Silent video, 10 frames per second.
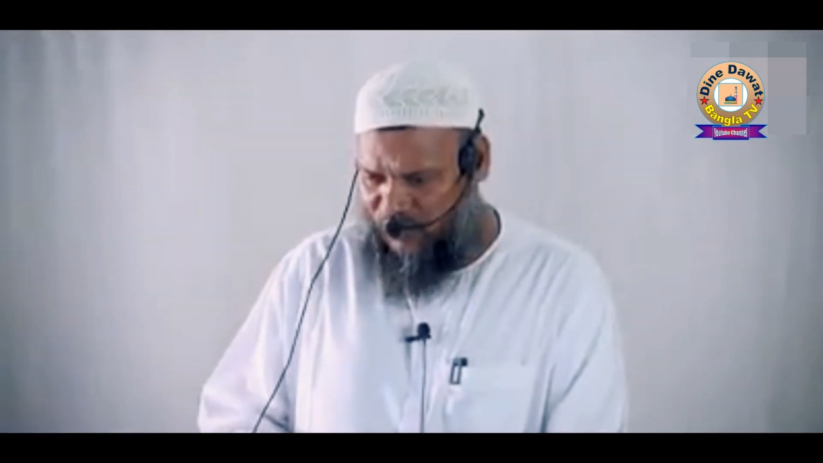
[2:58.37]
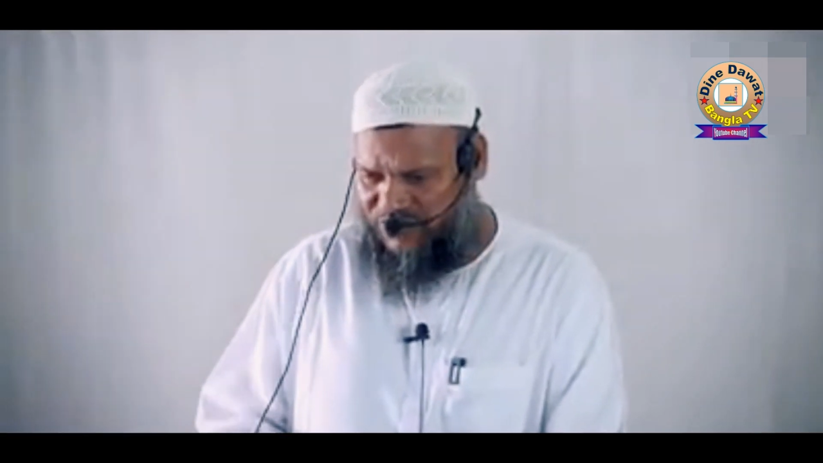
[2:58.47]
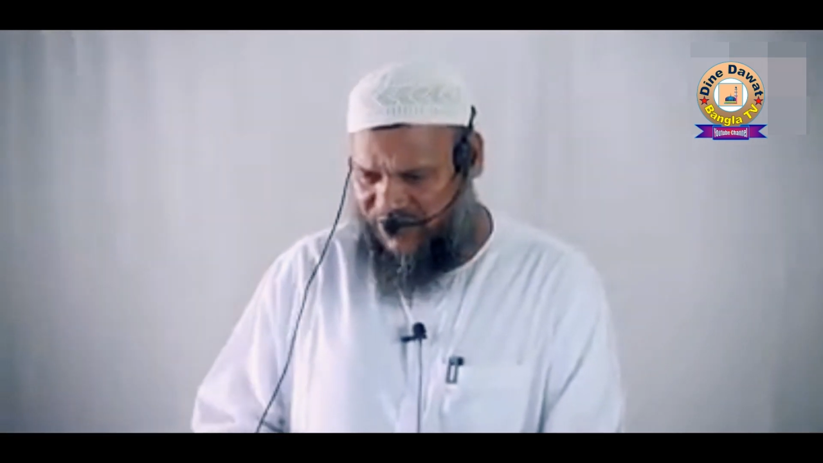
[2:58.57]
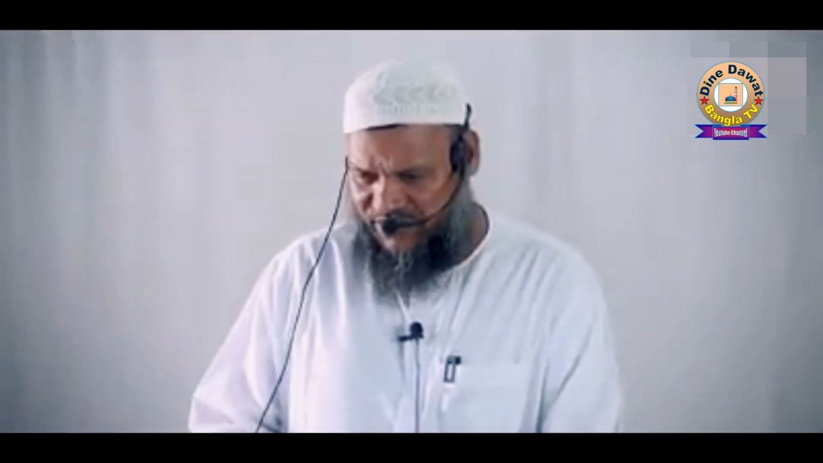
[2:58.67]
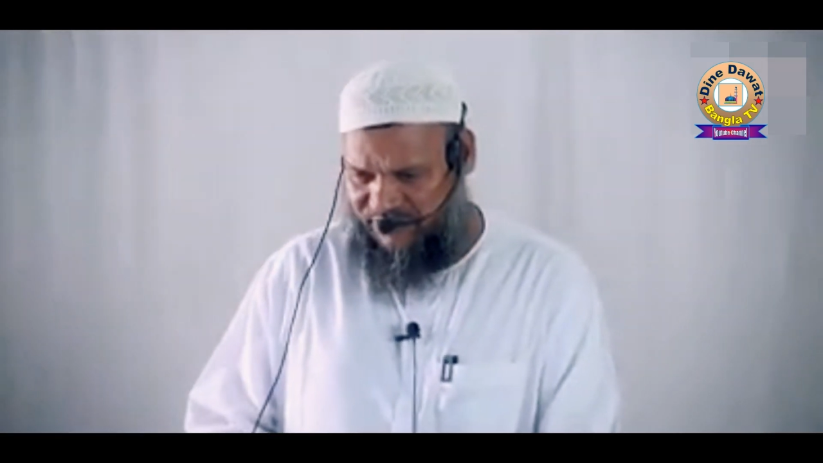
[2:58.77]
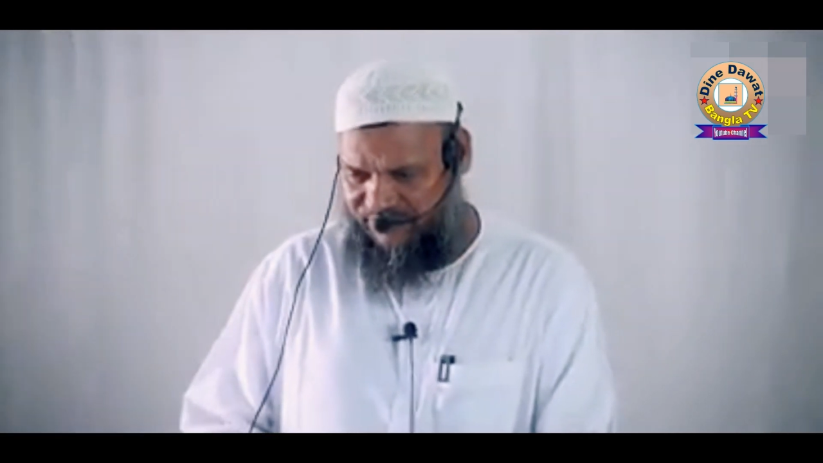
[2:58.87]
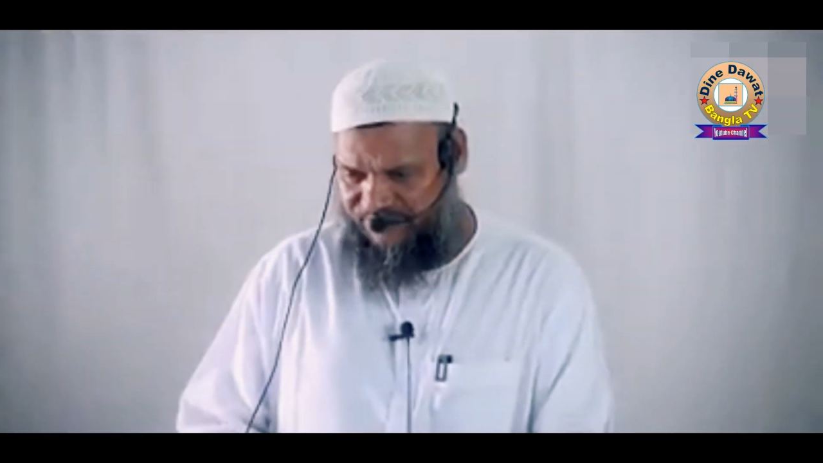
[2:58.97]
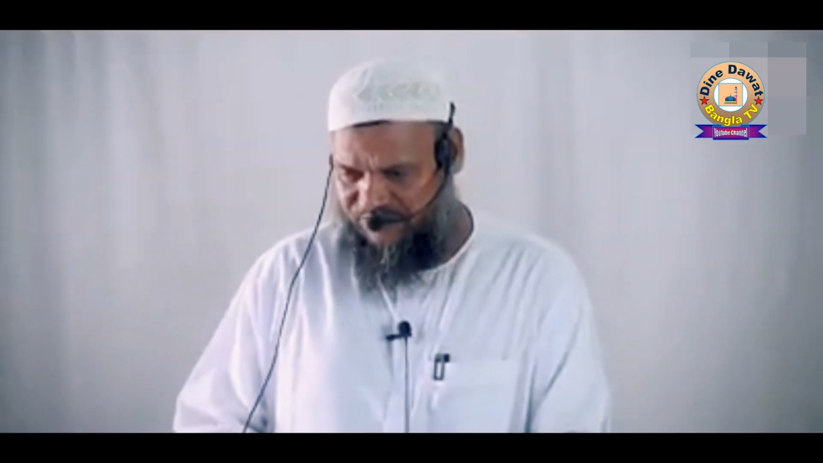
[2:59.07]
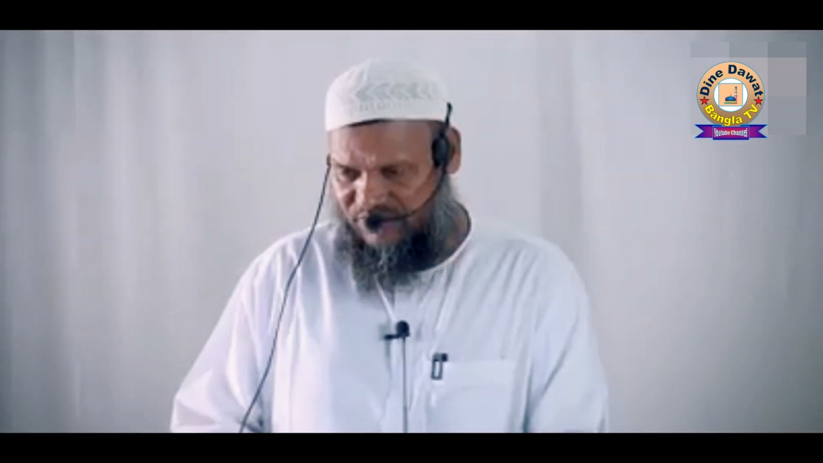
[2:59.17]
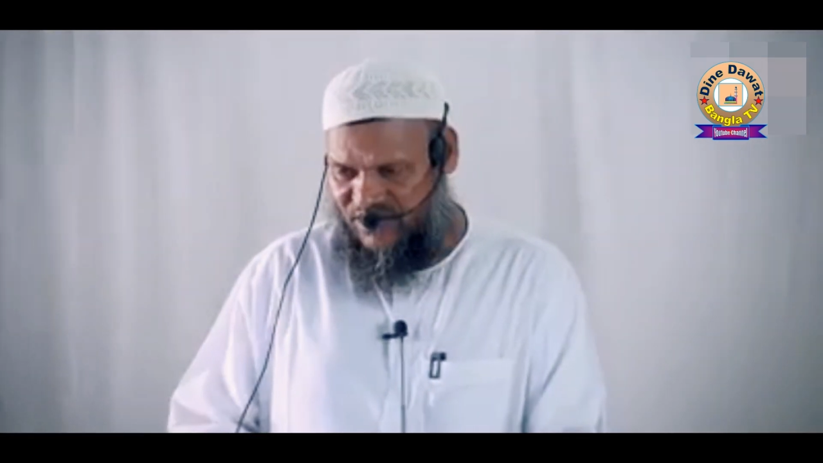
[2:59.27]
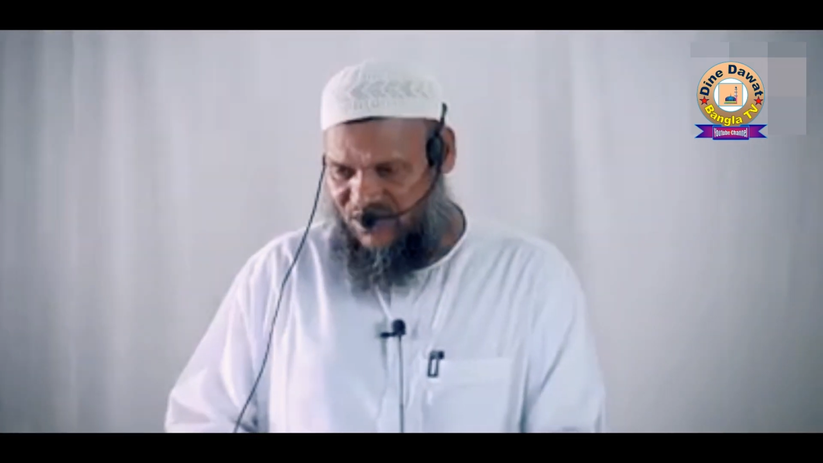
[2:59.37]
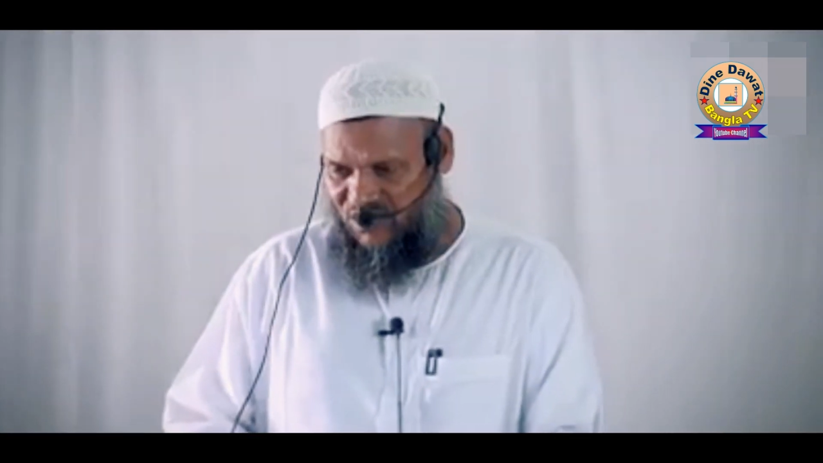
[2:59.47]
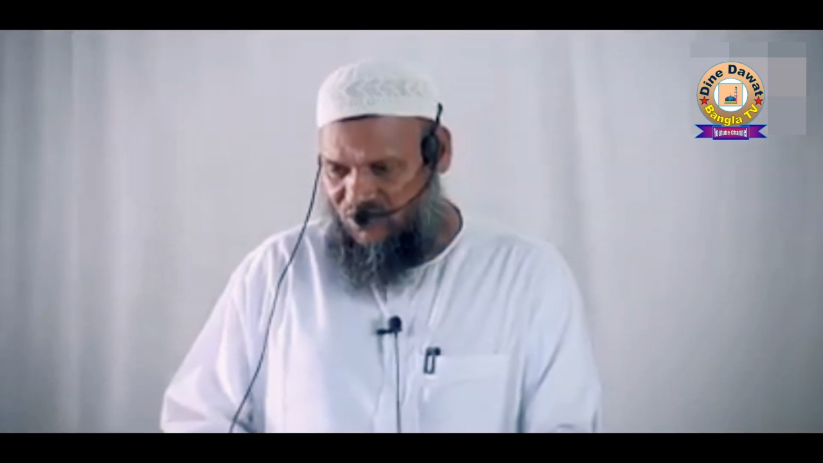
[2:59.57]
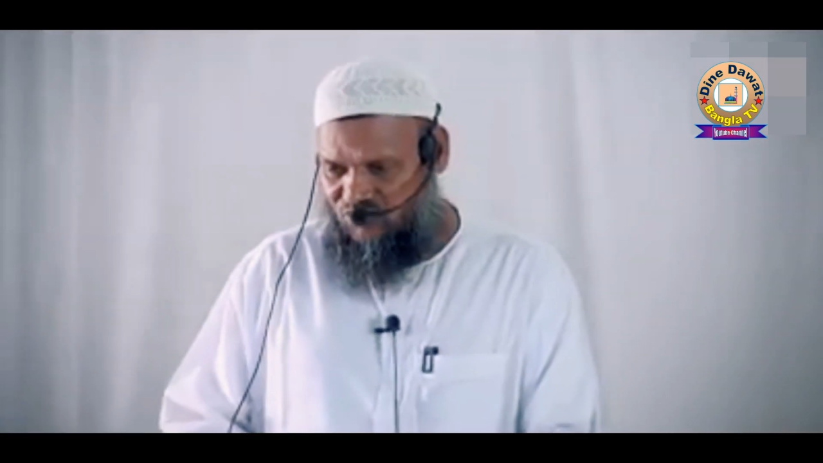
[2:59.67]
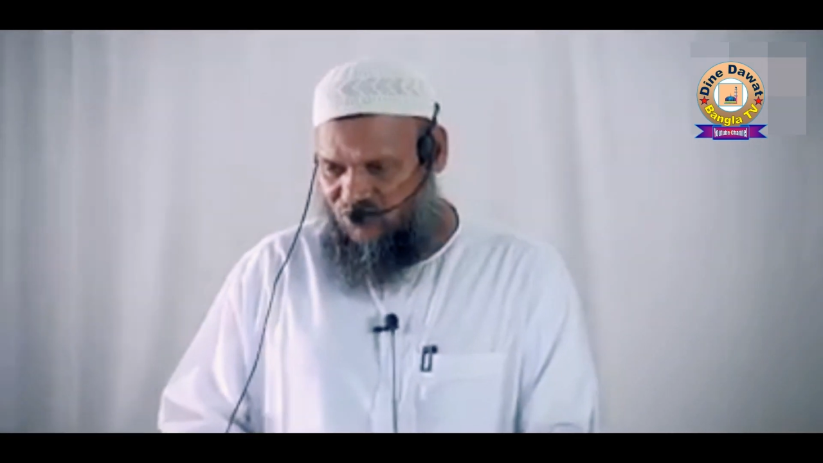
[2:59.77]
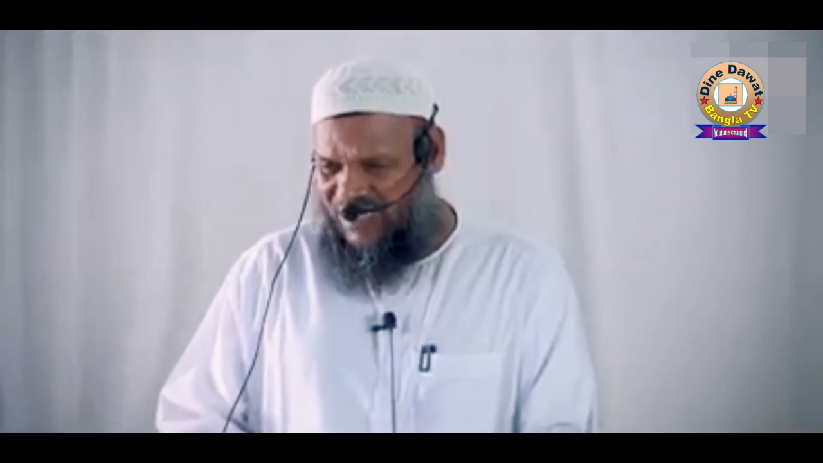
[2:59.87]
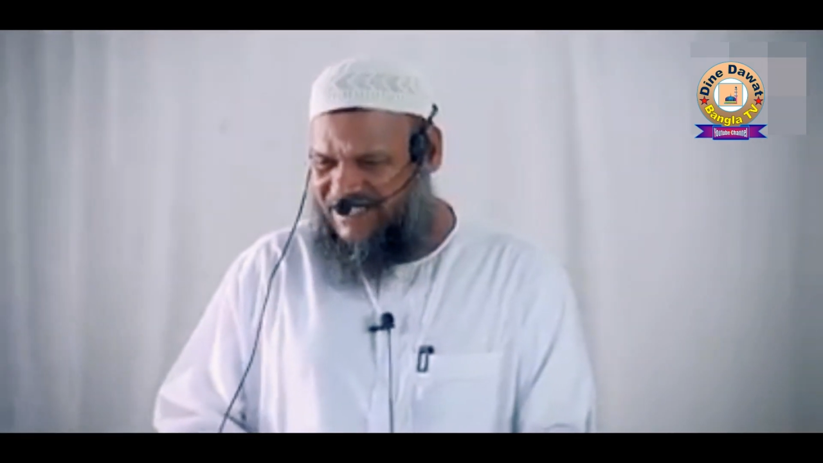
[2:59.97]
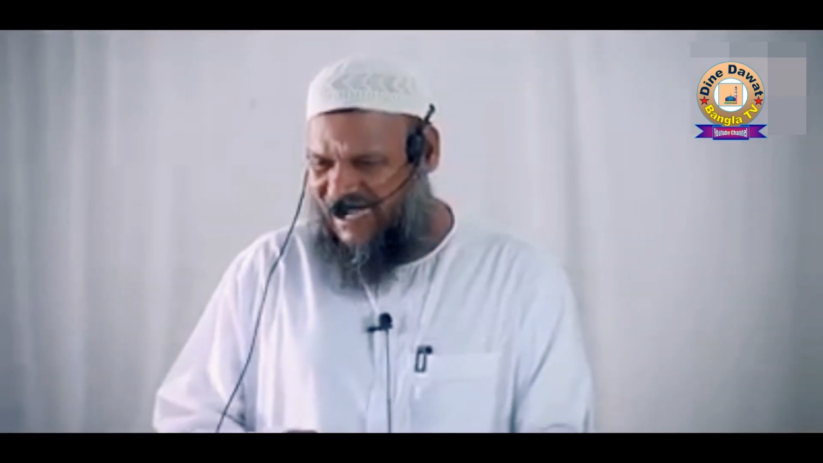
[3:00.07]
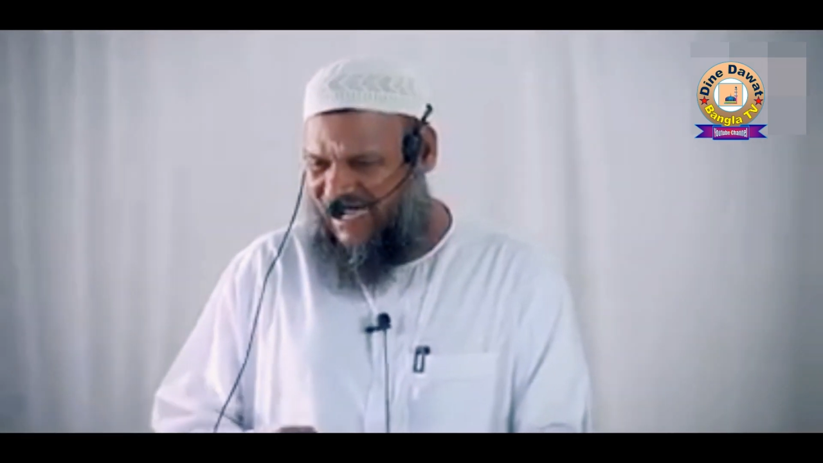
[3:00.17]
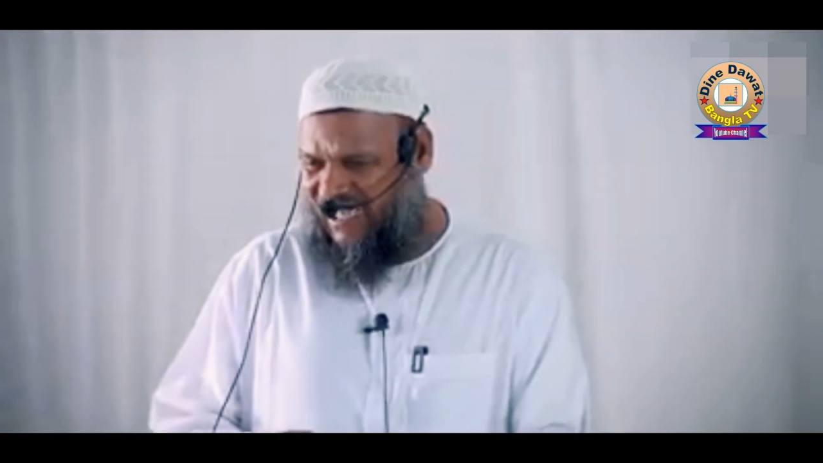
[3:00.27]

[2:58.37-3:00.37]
বলছেন ওয়াজা